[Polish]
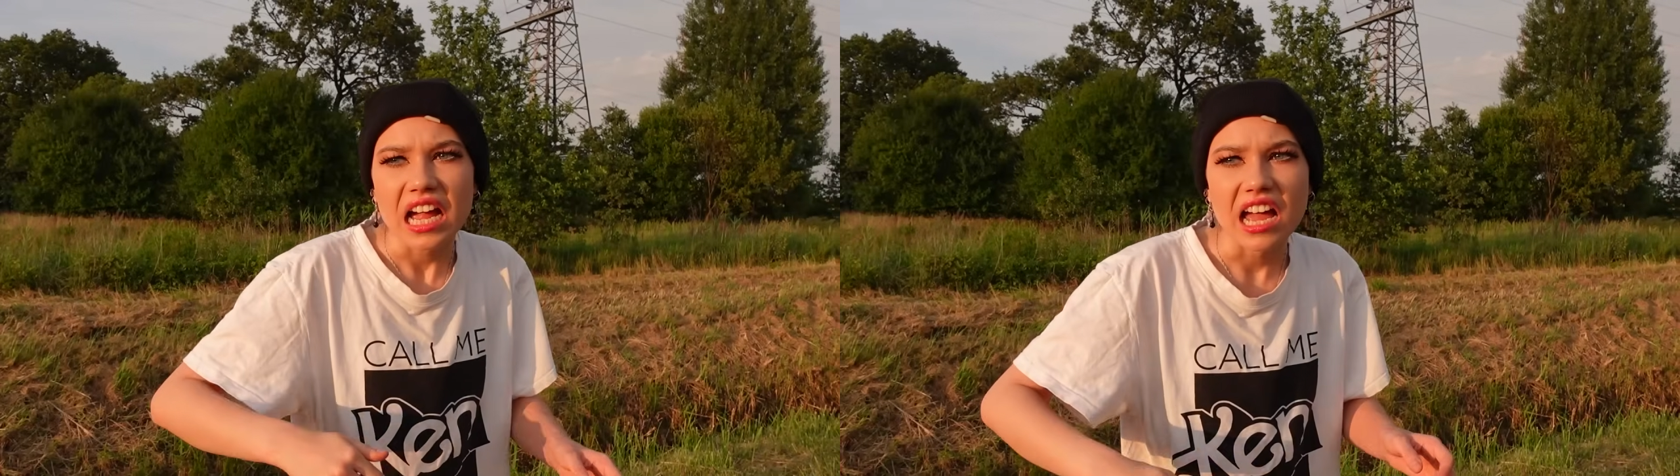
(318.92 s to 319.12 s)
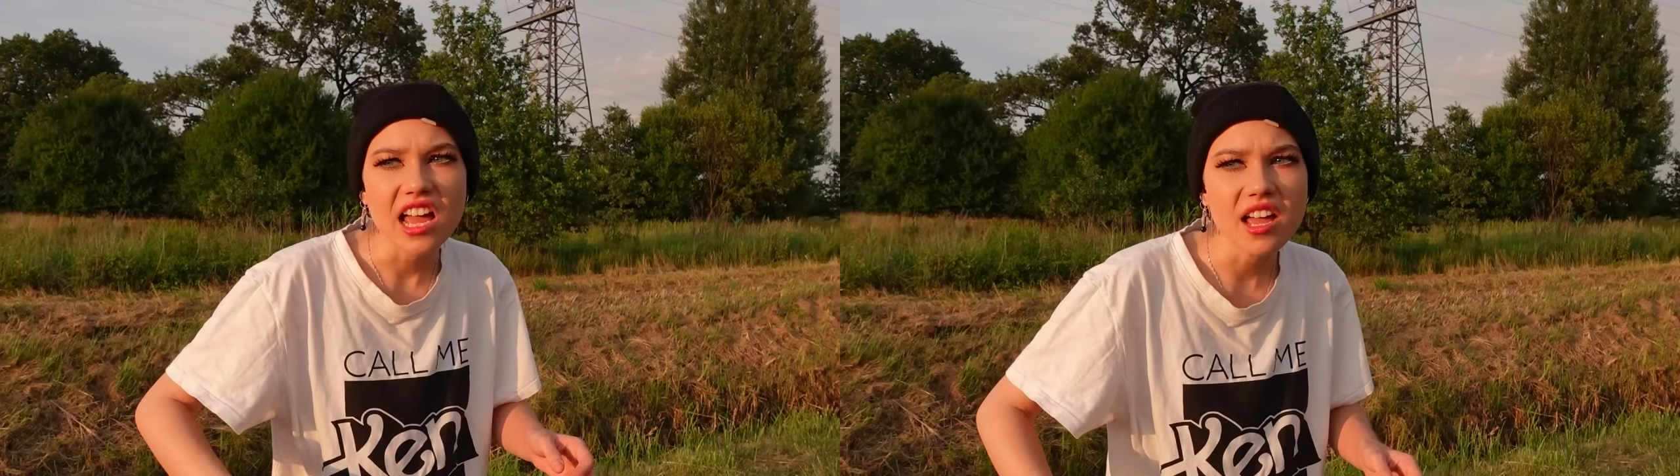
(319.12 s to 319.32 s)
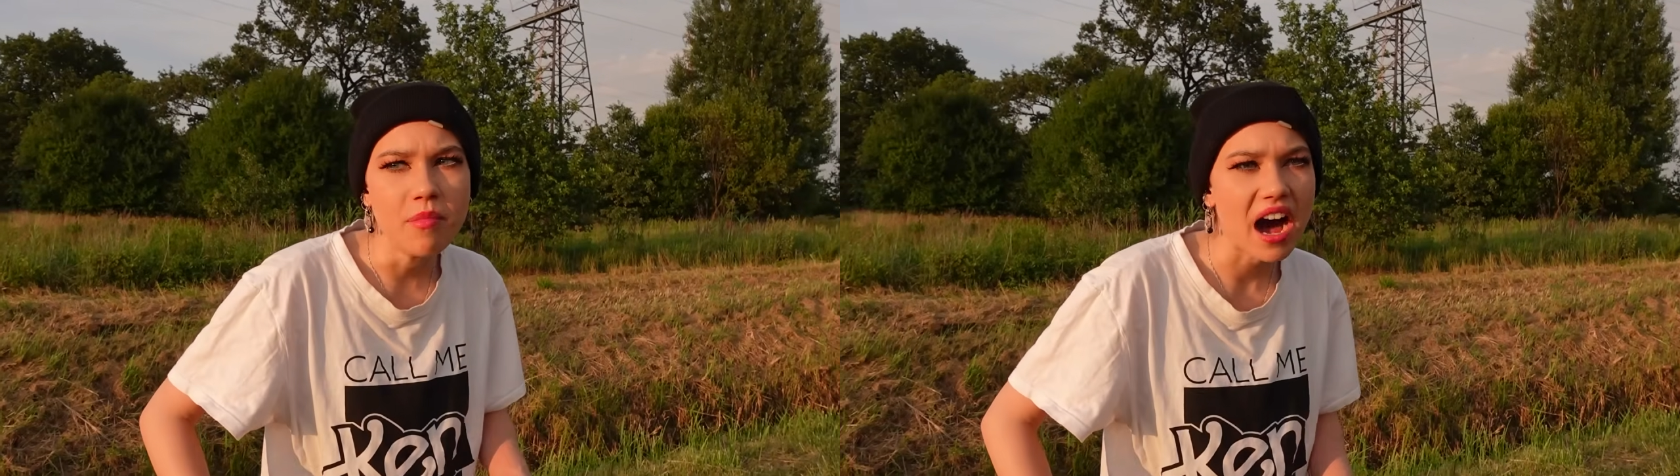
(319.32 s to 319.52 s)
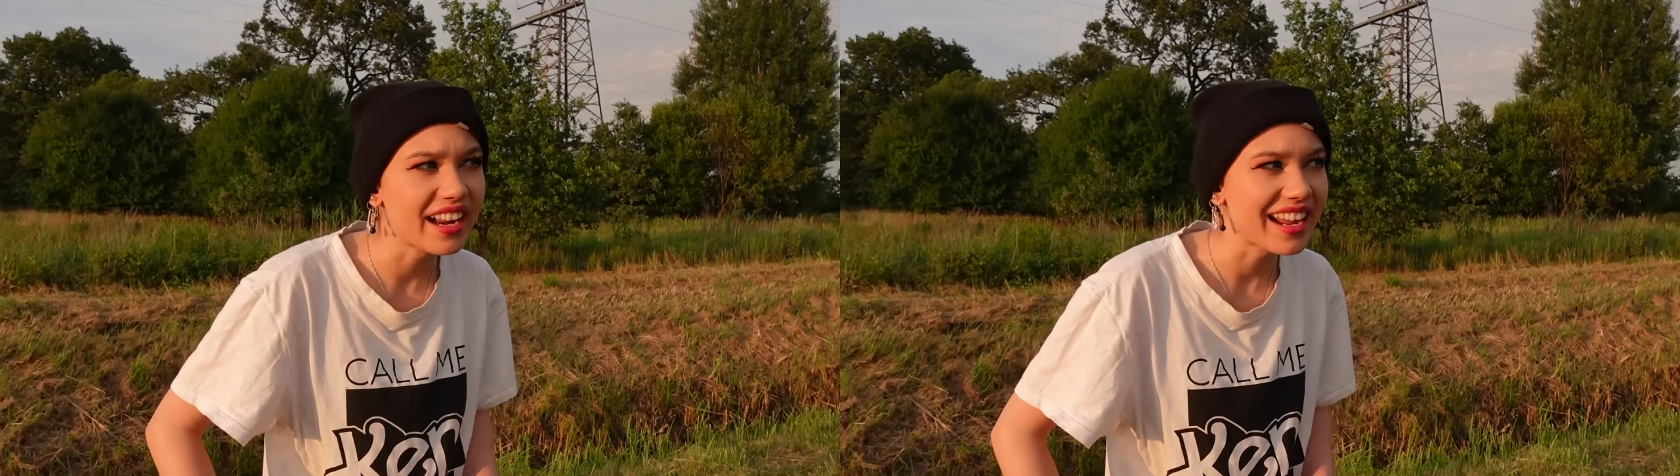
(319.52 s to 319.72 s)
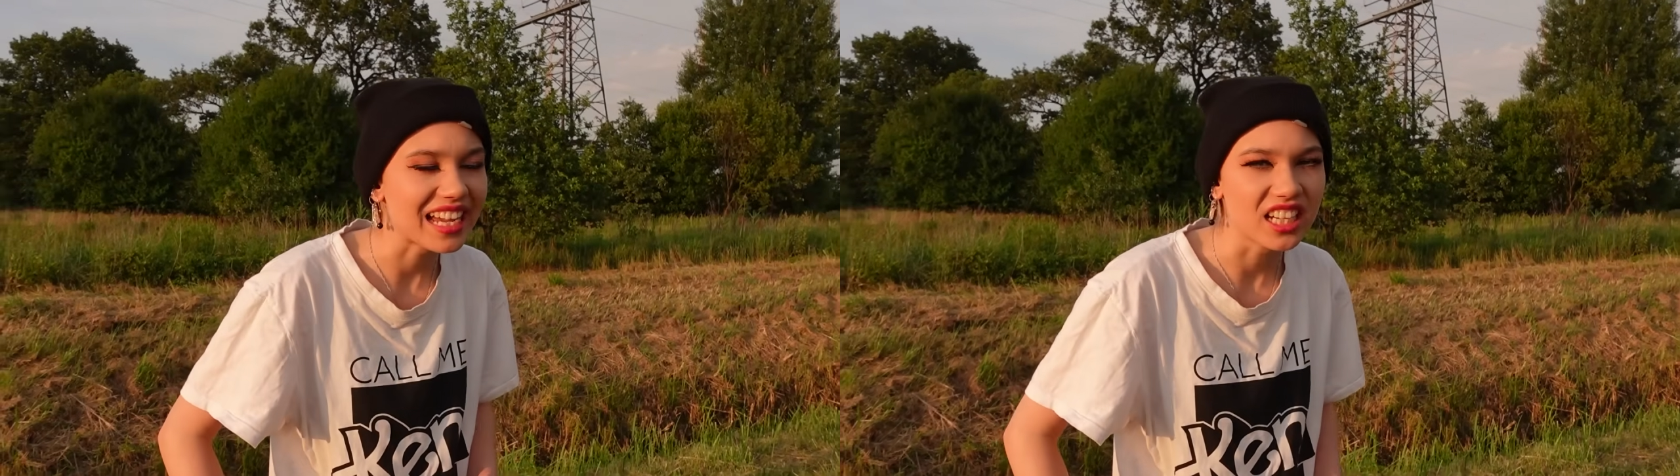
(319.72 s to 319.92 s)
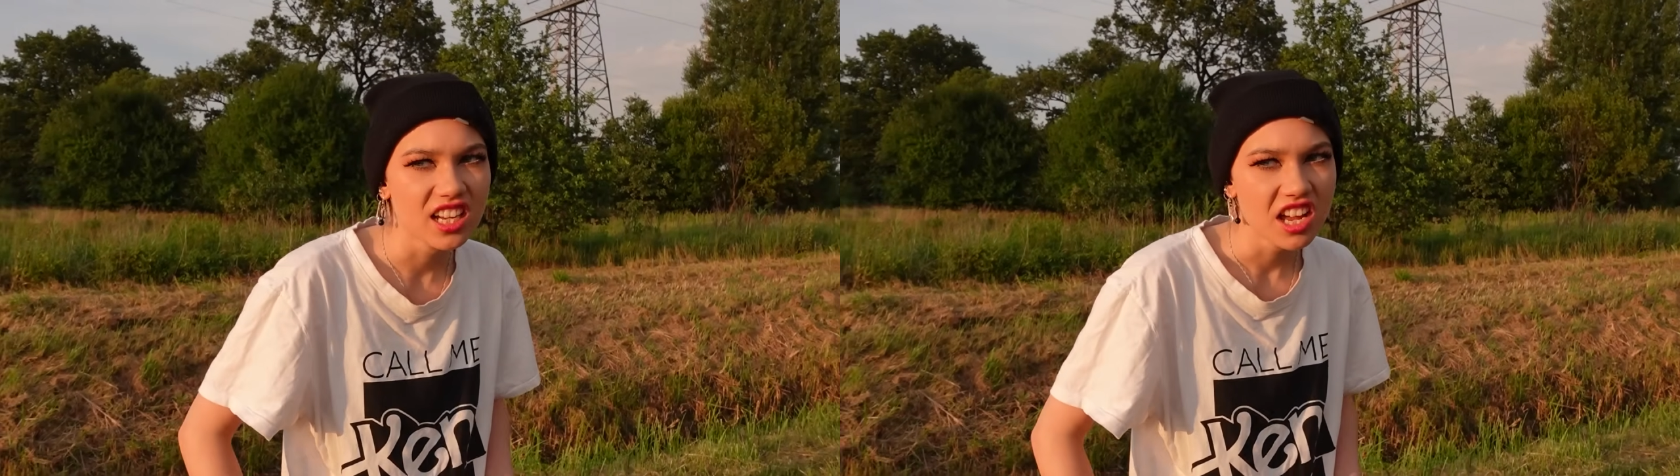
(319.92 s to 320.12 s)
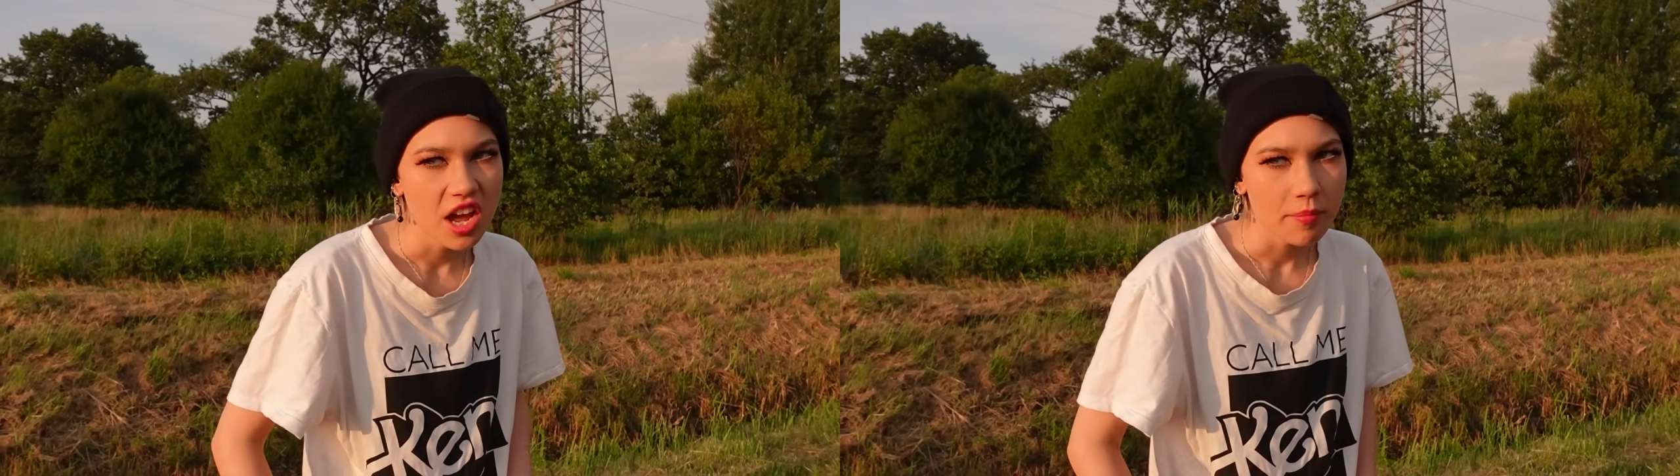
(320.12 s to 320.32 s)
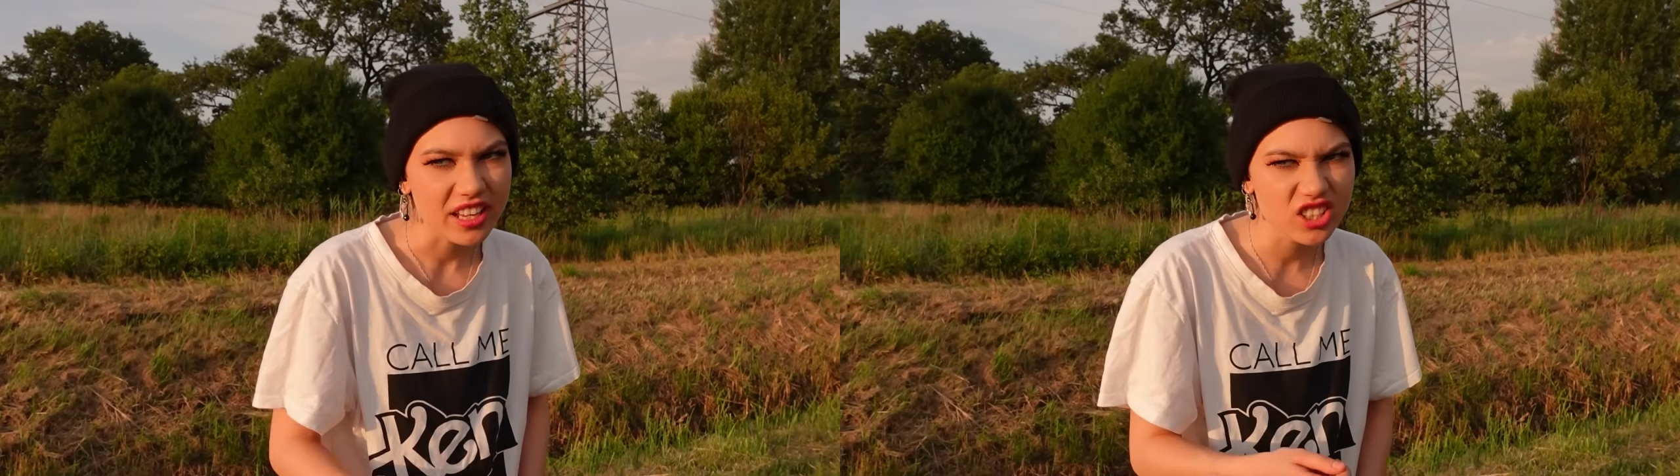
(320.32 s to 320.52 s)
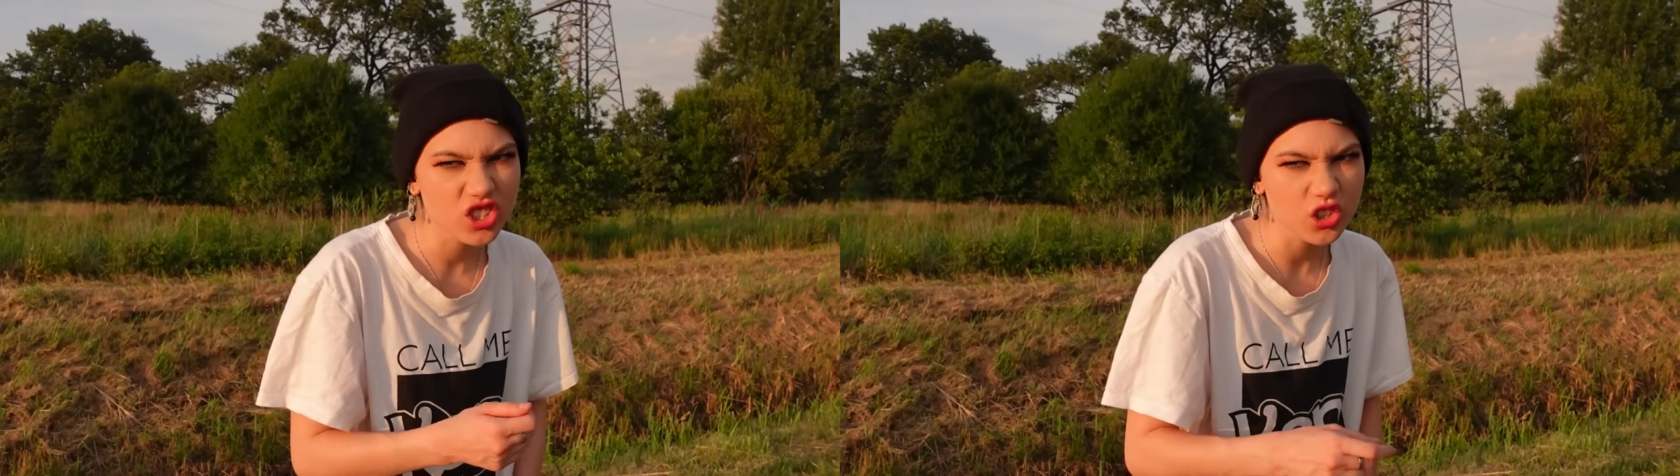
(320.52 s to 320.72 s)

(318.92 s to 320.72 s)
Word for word: E, Marek! Patrz,